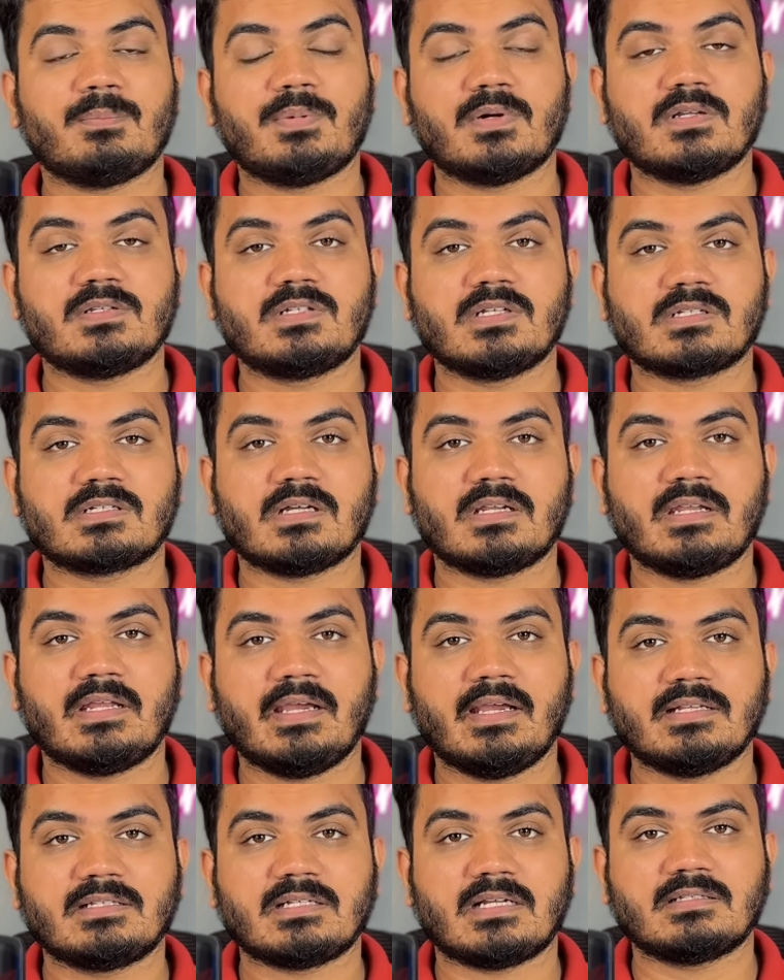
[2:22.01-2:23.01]
परचेज करने
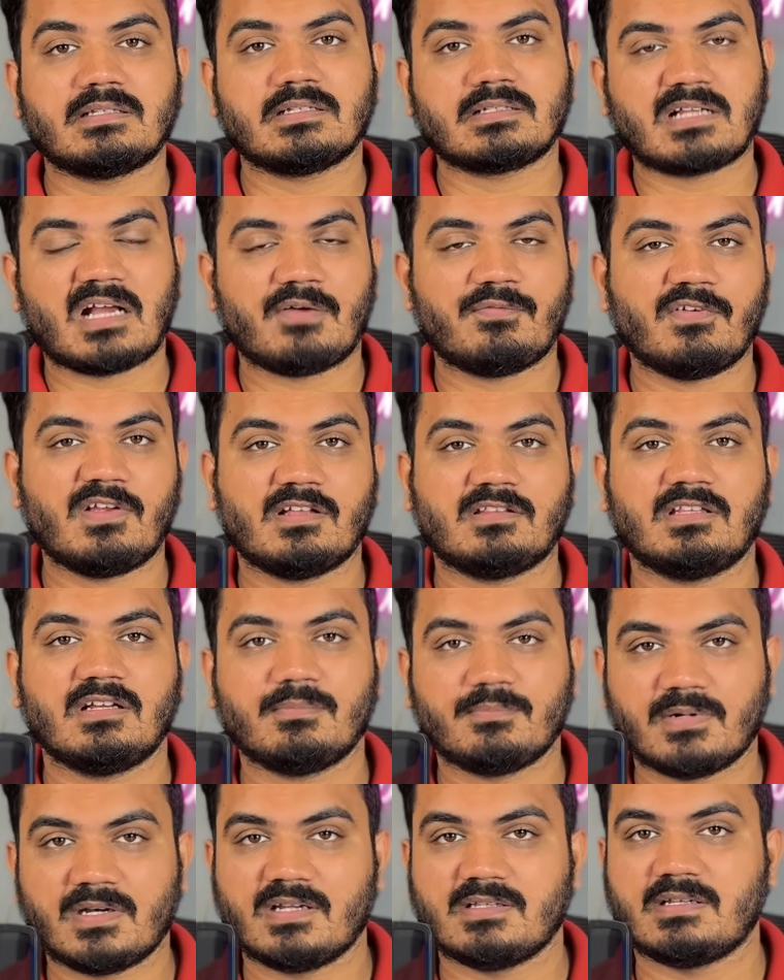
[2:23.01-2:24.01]
के चांसेस काफ़ी हद तक
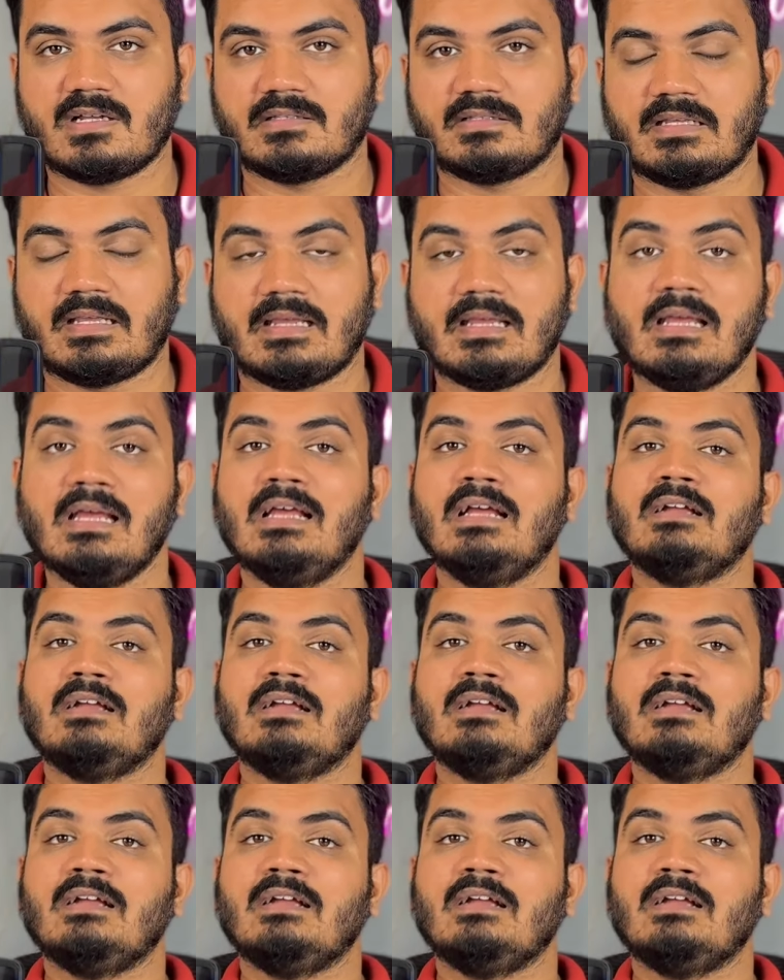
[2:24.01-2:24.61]
बढ़ जाते हैं